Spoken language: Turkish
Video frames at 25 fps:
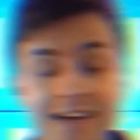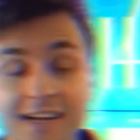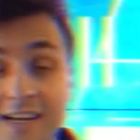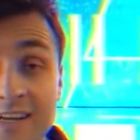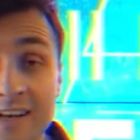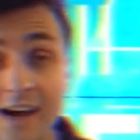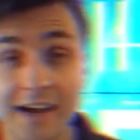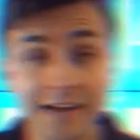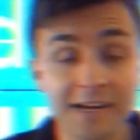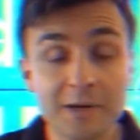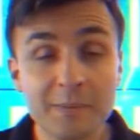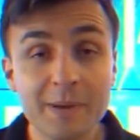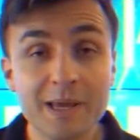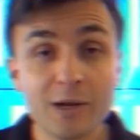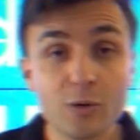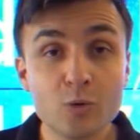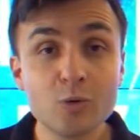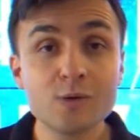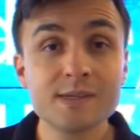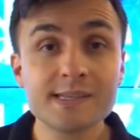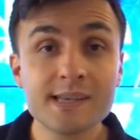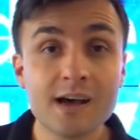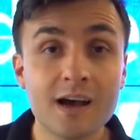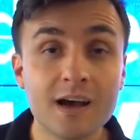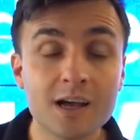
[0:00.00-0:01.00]

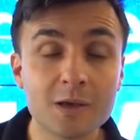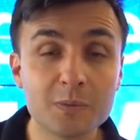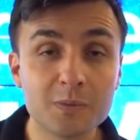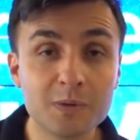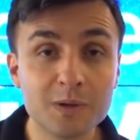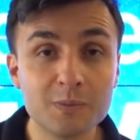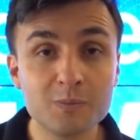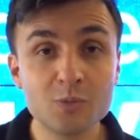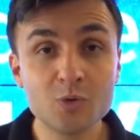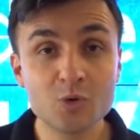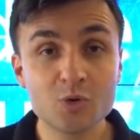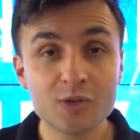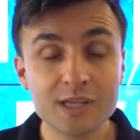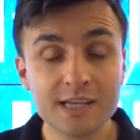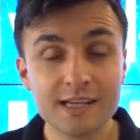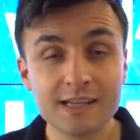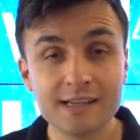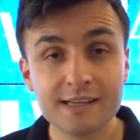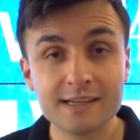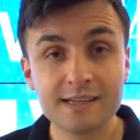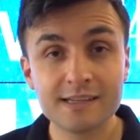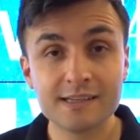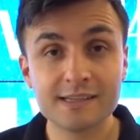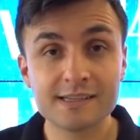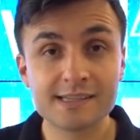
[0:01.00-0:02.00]
Gayrimenkul sahibi
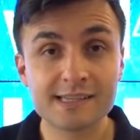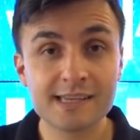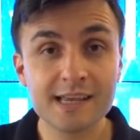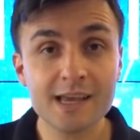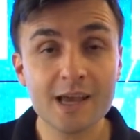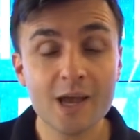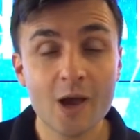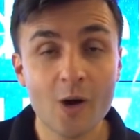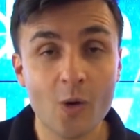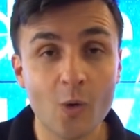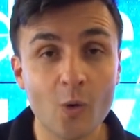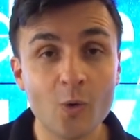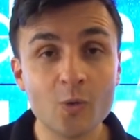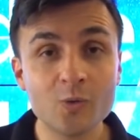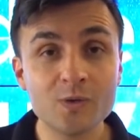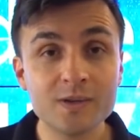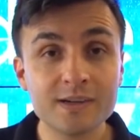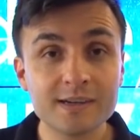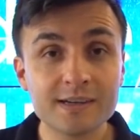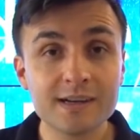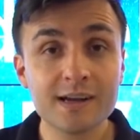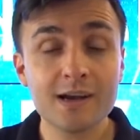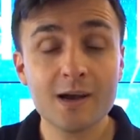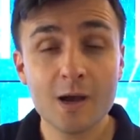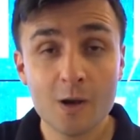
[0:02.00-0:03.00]
müşterilerinize
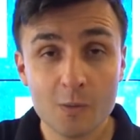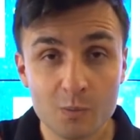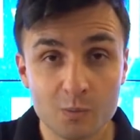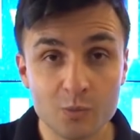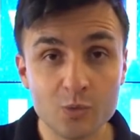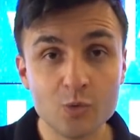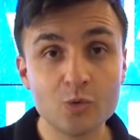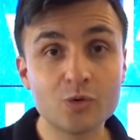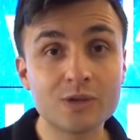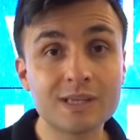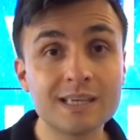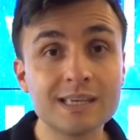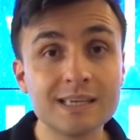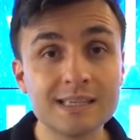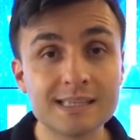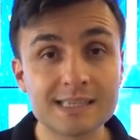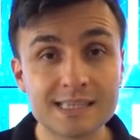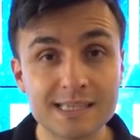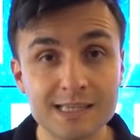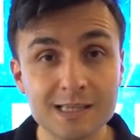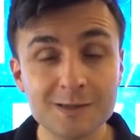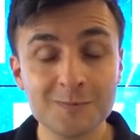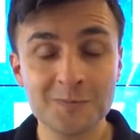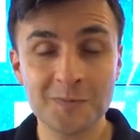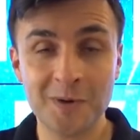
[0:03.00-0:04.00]
onlara mülki
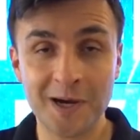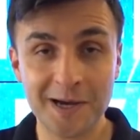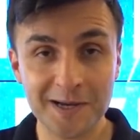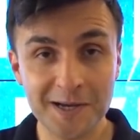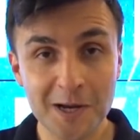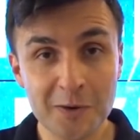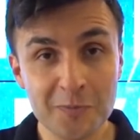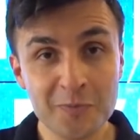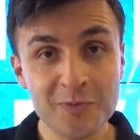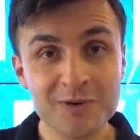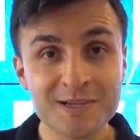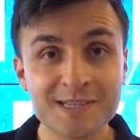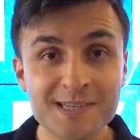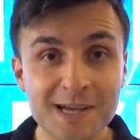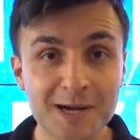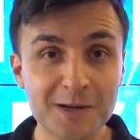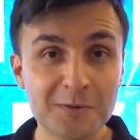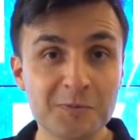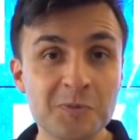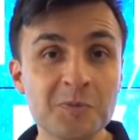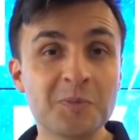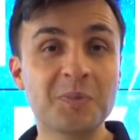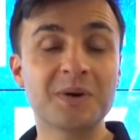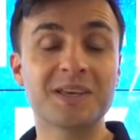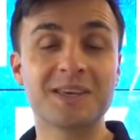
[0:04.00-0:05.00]
için bayram
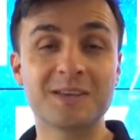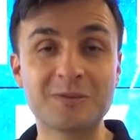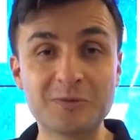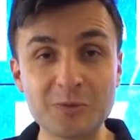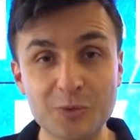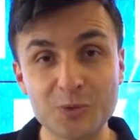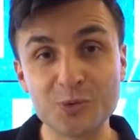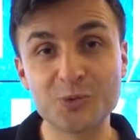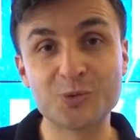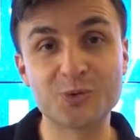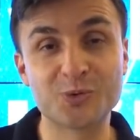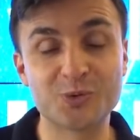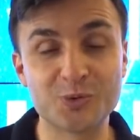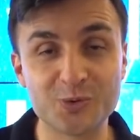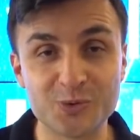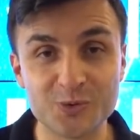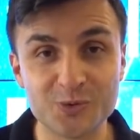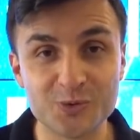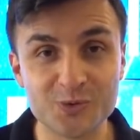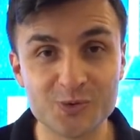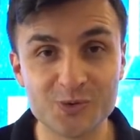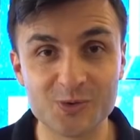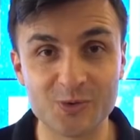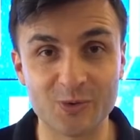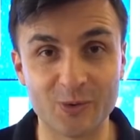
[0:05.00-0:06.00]
pazarlama paketi
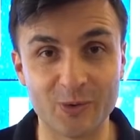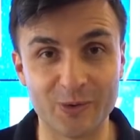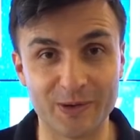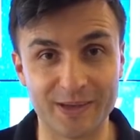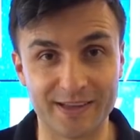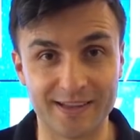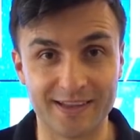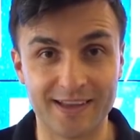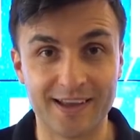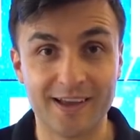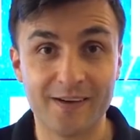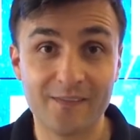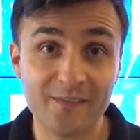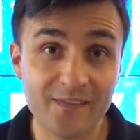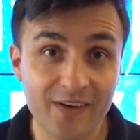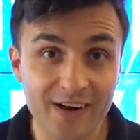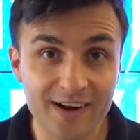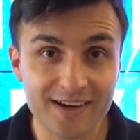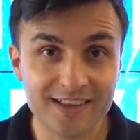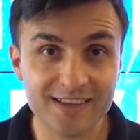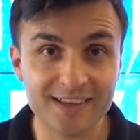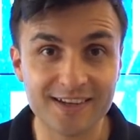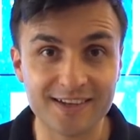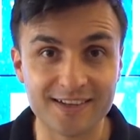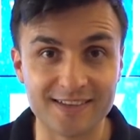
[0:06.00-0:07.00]
oluşturduğunu söyleyin.
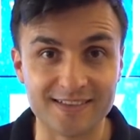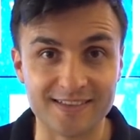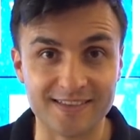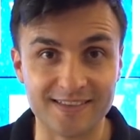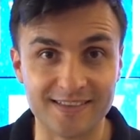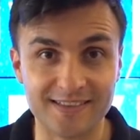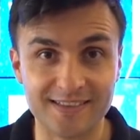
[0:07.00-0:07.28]
Fark yaratın.